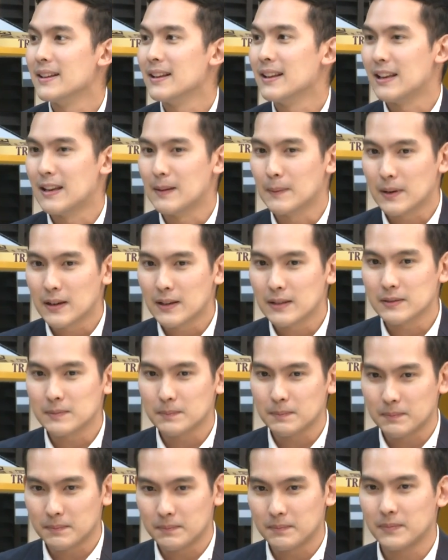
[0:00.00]
แล้วมันก็
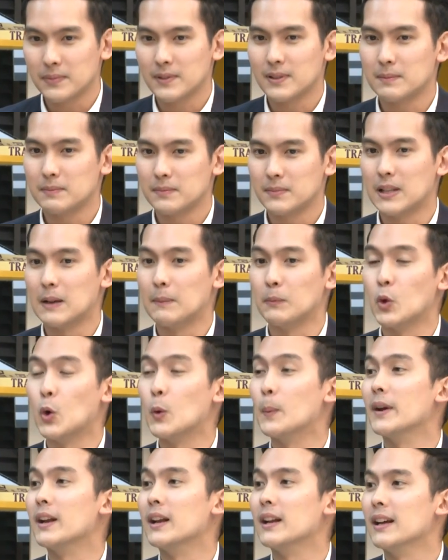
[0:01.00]
เติบโต
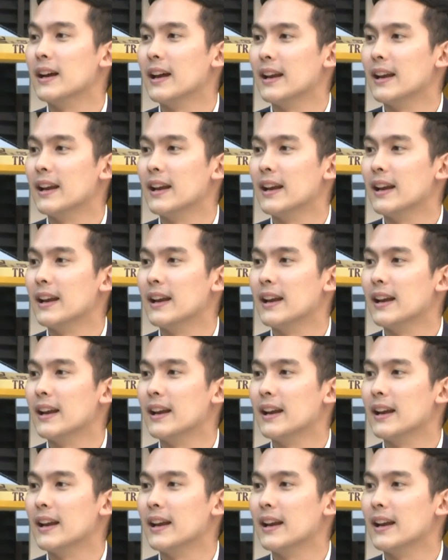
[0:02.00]
ไปเรื่อย